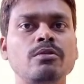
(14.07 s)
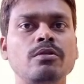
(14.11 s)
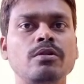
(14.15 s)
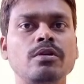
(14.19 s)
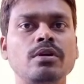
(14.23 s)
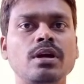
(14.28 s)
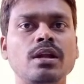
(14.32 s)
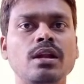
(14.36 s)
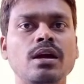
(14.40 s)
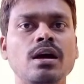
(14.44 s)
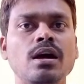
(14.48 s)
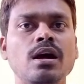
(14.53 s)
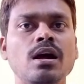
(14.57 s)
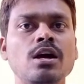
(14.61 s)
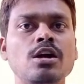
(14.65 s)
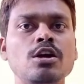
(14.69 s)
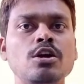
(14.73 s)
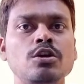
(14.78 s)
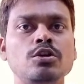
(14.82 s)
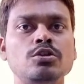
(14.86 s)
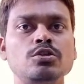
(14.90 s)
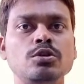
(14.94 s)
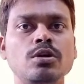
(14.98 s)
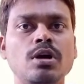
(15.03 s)
ఓకేనా
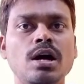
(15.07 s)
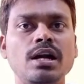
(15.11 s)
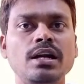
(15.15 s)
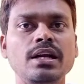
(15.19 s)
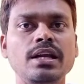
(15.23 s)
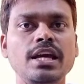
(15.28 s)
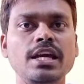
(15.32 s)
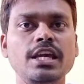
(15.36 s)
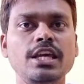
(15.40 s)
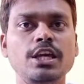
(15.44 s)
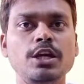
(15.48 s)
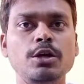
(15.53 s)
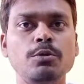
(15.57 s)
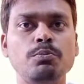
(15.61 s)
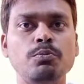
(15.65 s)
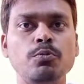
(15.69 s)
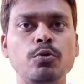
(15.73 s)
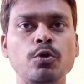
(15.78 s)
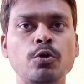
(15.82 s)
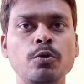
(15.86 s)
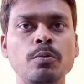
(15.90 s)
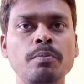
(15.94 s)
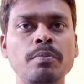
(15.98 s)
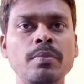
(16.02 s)
సో అంటే ఈ
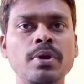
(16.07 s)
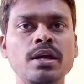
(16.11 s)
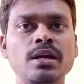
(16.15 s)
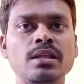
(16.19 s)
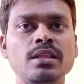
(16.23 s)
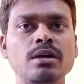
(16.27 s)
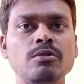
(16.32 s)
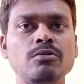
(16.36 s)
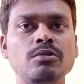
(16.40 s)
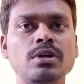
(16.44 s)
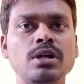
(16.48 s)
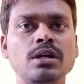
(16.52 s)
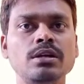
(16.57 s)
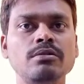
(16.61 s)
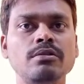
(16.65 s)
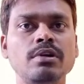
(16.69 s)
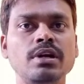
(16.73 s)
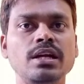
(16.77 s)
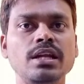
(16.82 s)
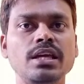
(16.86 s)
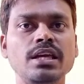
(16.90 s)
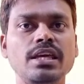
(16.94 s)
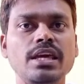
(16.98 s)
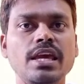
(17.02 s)
భూమి మీద
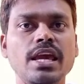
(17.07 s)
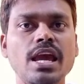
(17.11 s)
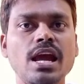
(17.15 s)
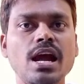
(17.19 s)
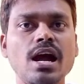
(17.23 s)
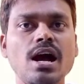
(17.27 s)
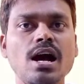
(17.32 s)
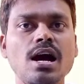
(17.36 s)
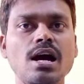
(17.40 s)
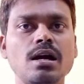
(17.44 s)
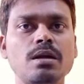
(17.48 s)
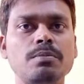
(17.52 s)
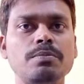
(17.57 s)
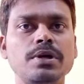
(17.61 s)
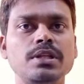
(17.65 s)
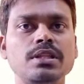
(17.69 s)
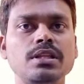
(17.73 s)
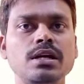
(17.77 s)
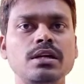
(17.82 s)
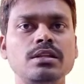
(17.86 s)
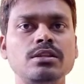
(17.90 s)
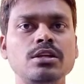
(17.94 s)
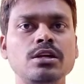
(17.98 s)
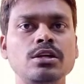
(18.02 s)
ఉన్నటువంటి ఏ ఆహార
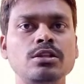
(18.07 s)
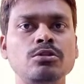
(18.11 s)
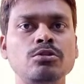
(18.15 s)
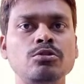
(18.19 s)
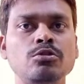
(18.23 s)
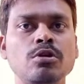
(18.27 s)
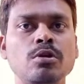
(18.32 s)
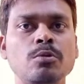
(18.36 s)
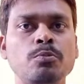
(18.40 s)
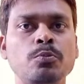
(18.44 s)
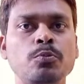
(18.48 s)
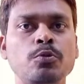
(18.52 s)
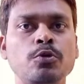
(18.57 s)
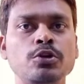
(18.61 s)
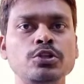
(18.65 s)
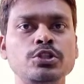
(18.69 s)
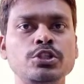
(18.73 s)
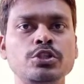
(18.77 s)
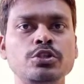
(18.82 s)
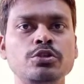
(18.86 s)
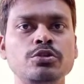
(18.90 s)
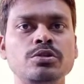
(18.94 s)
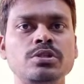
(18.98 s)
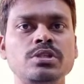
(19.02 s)
పదార్థంతో
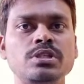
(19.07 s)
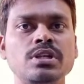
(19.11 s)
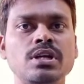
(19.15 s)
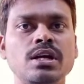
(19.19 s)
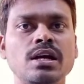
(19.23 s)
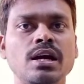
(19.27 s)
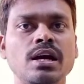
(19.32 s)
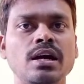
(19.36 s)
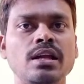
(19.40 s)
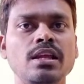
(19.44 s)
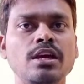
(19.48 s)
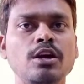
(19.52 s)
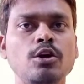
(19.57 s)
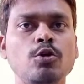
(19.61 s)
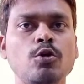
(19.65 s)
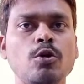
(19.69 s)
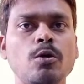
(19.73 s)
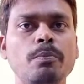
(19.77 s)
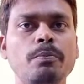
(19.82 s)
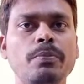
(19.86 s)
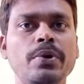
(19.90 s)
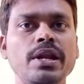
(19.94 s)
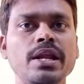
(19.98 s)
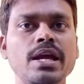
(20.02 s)
పోల్చి చూసినా కానీ
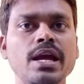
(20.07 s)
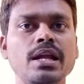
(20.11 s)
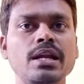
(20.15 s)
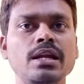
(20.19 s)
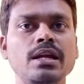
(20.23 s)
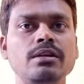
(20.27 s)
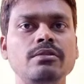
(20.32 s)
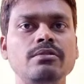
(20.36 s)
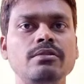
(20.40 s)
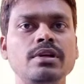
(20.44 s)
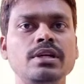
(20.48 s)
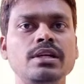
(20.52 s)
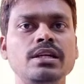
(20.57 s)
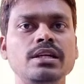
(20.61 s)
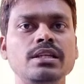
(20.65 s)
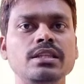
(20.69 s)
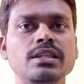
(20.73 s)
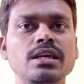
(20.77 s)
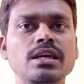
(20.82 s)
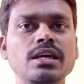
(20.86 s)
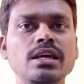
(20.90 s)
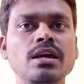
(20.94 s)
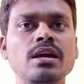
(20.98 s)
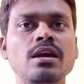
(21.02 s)
కొబ్బరి
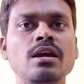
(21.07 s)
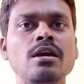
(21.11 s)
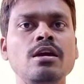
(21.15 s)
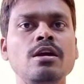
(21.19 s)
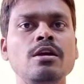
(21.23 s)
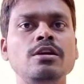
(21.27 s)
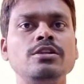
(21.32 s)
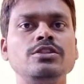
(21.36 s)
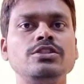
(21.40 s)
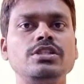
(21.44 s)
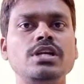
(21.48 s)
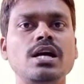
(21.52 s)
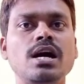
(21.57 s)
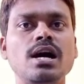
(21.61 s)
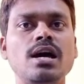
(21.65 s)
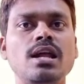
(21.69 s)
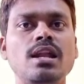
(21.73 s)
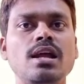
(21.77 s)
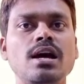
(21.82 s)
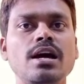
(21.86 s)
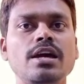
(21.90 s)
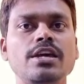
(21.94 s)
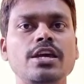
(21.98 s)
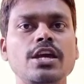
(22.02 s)
అనేటువంటిది
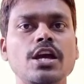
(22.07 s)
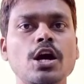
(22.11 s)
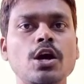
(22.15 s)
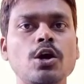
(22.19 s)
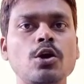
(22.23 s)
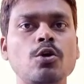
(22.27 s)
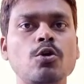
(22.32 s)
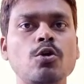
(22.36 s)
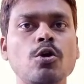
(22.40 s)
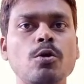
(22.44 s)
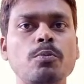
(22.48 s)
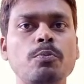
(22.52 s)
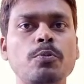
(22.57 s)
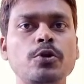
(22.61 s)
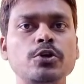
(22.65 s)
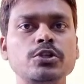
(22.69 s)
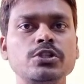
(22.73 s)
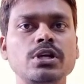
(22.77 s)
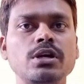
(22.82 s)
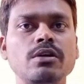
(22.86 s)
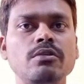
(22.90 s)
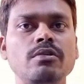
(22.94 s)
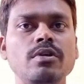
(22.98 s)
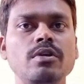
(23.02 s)
చాలా ఎక్కువ
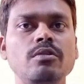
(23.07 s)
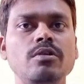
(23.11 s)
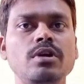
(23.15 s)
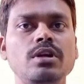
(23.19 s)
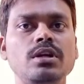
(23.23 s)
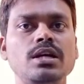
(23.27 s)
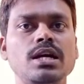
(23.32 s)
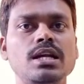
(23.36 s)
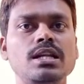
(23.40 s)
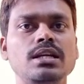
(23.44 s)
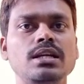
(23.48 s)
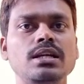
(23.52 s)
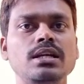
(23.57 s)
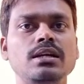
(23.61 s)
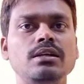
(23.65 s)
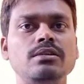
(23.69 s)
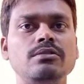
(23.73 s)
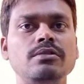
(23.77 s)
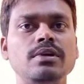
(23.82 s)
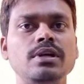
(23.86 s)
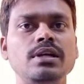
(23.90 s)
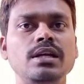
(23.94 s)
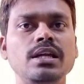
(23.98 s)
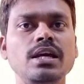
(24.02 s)
పోషక విలువలు
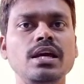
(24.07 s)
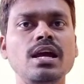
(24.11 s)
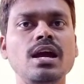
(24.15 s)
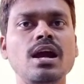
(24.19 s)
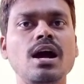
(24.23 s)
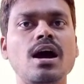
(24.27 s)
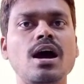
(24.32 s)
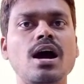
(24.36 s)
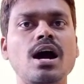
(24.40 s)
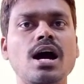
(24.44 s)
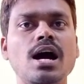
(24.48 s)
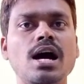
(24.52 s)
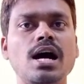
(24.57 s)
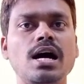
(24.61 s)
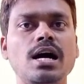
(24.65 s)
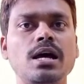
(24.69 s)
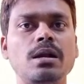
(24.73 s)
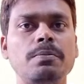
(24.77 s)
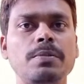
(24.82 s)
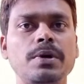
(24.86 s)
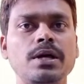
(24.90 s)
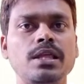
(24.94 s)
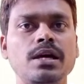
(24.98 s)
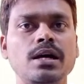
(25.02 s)
కలిగినటువంటి
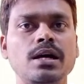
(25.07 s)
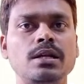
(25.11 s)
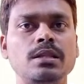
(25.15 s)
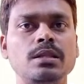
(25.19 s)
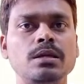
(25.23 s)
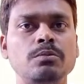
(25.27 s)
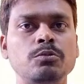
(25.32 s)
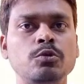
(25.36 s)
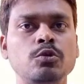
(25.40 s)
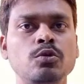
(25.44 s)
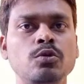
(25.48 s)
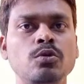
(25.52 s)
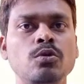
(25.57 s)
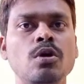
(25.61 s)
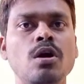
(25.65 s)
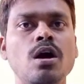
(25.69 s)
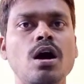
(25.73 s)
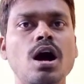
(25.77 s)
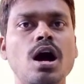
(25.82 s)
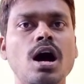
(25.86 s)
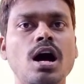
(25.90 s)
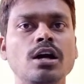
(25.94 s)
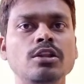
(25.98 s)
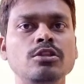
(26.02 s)
ఆహార పదార్థము
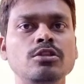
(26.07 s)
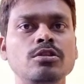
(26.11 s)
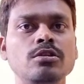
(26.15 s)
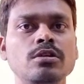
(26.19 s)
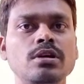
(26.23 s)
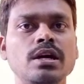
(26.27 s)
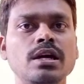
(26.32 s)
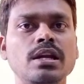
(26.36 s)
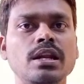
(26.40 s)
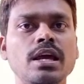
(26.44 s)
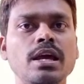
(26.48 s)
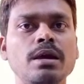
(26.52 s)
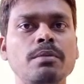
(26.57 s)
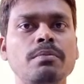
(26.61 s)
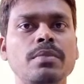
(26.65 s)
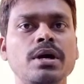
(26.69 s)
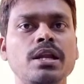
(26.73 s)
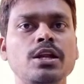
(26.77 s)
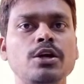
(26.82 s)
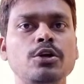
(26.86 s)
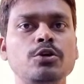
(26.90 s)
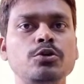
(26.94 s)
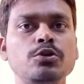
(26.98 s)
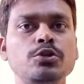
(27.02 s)
అందుకనే
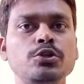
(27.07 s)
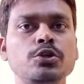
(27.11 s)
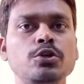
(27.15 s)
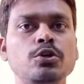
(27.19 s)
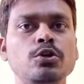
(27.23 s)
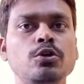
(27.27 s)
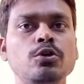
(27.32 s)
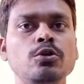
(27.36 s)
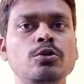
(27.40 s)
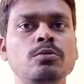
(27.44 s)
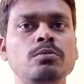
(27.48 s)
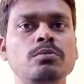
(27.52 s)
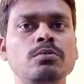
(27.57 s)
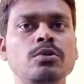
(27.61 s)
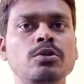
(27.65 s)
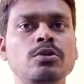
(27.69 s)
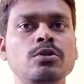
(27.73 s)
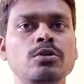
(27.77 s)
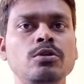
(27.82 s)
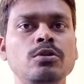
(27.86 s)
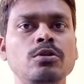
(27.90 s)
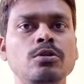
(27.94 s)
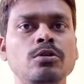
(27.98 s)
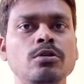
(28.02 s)
మన ఋషులు
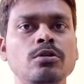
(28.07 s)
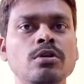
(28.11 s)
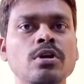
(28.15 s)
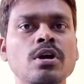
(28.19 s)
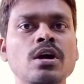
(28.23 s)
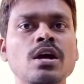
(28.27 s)
మునులు